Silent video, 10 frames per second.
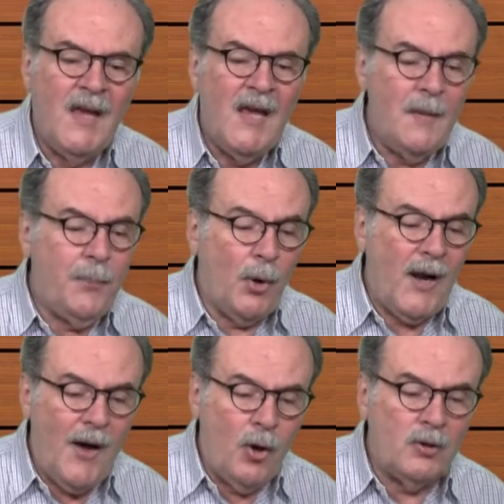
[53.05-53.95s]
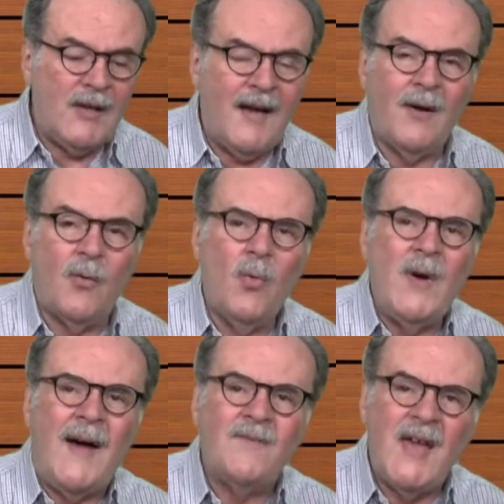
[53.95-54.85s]
y por la otra
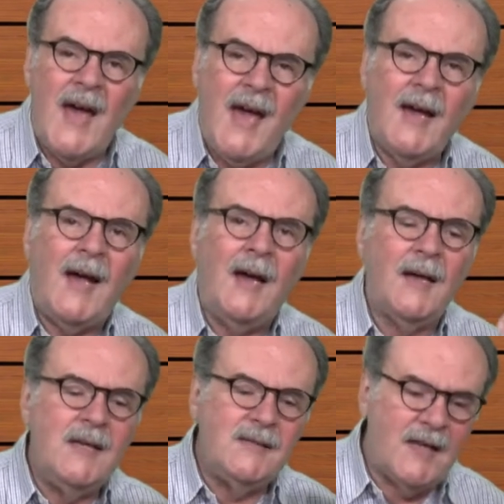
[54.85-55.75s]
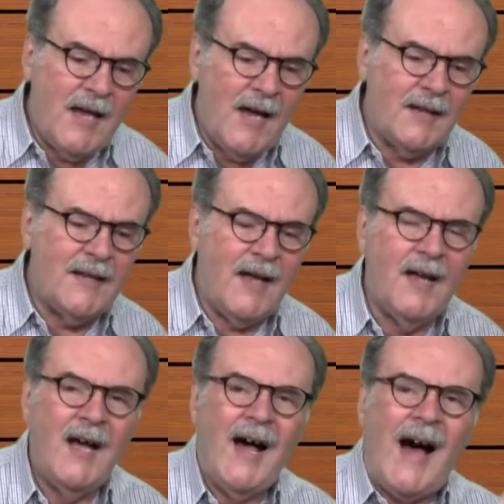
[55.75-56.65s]
una vieja
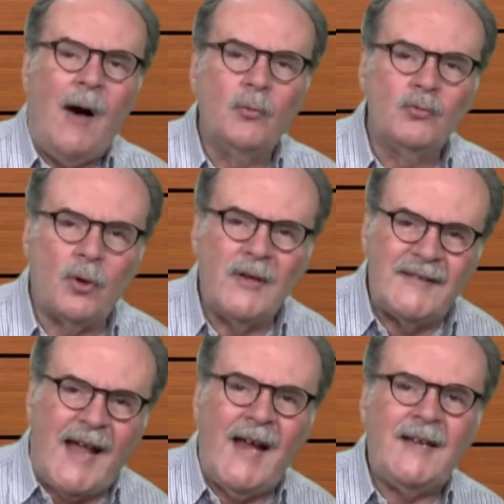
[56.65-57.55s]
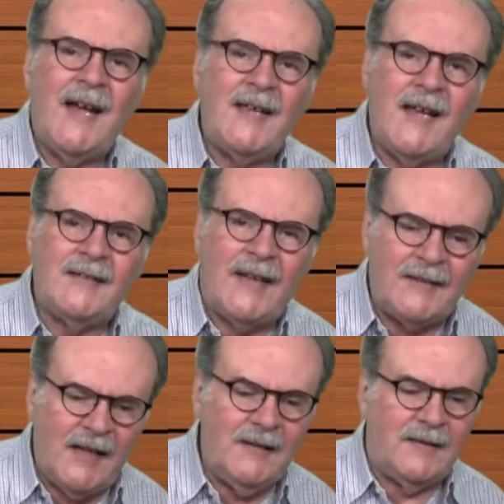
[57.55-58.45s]
izquierda autoritaria y
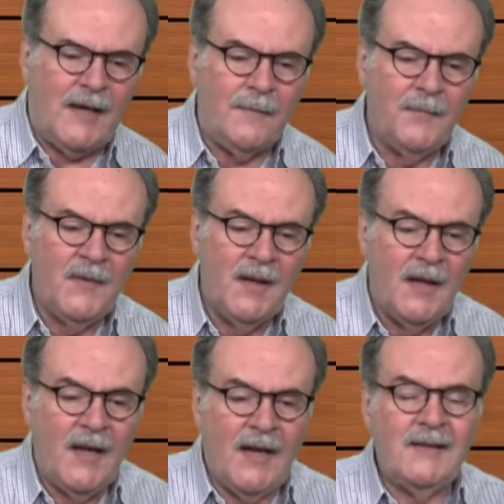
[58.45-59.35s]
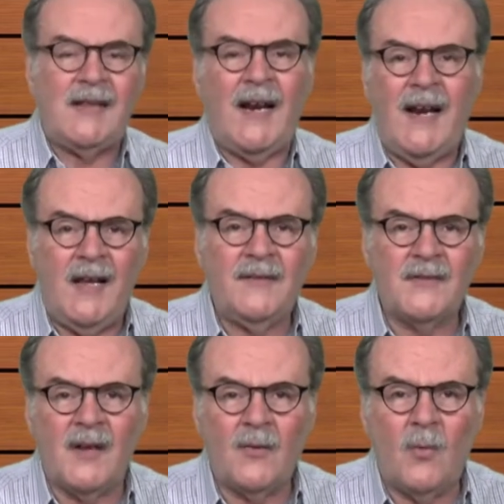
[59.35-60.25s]
estatista, entre
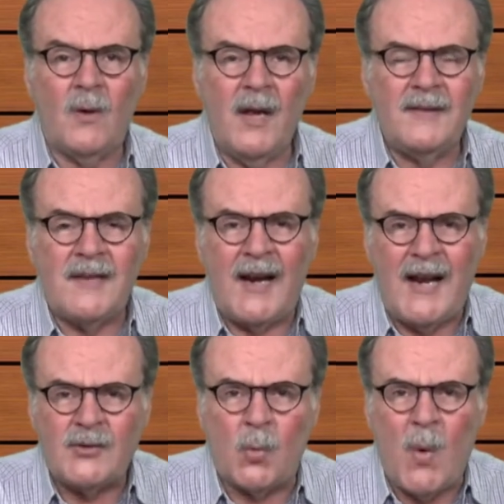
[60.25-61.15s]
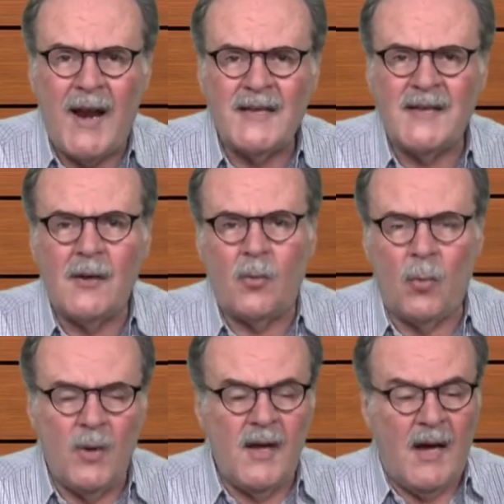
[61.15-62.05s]
las, entre las cuales
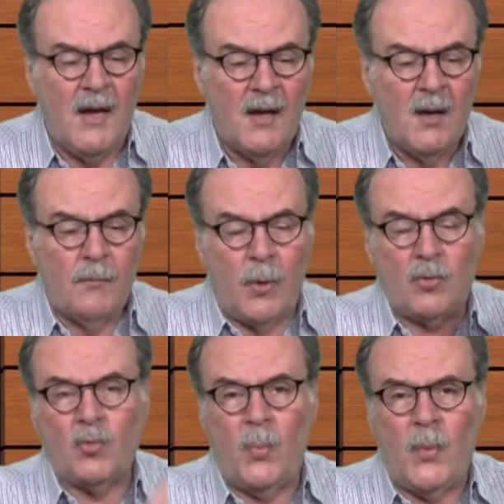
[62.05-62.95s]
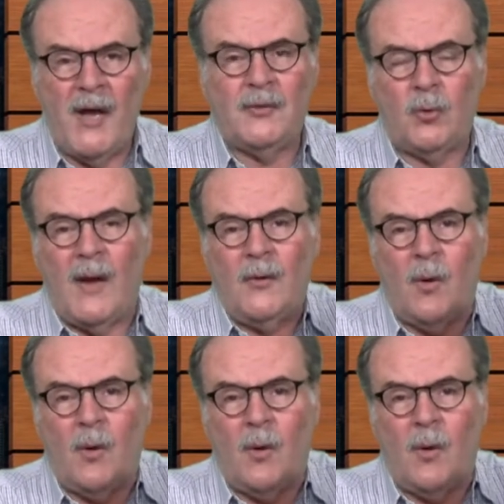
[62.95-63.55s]
incluía por supuesto, al